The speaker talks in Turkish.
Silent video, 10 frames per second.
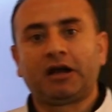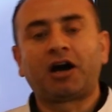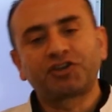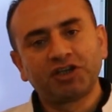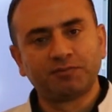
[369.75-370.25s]

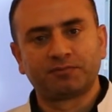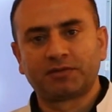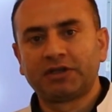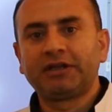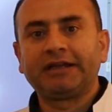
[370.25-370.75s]
hakim
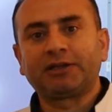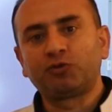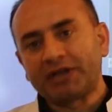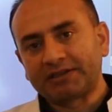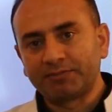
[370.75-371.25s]
yani
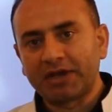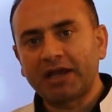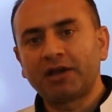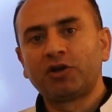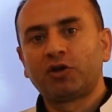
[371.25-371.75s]

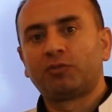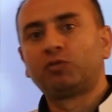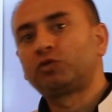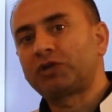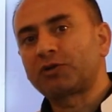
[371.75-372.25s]
yönetime
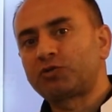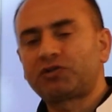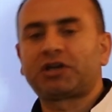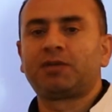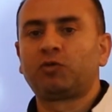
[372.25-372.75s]
mutlak
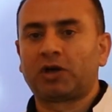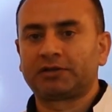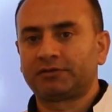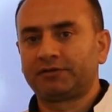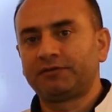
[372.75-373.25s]
söz sahibi
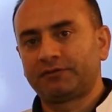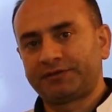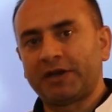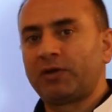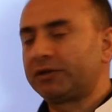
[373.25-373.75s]
olan
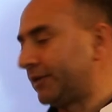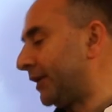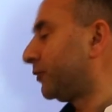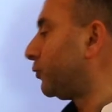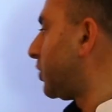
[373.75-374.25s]

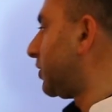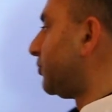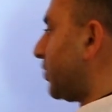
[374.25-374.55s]
devletlerin yönetim